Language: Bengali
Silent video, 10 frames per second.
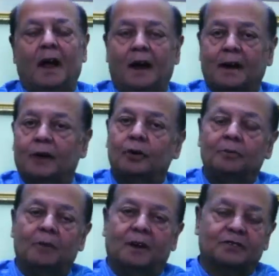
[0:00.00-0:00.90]
এগারোই
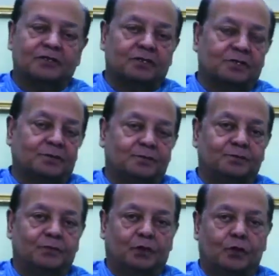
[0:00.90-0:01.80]
মার্চ
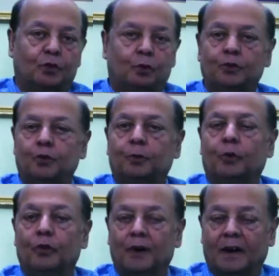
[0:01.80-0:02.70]
রবীন্দ্র
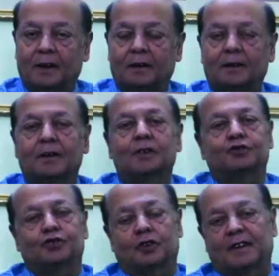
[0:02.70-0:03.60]
ভবনে
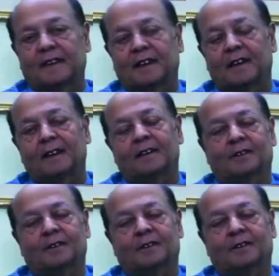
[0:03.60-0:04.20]
ছটা থেকে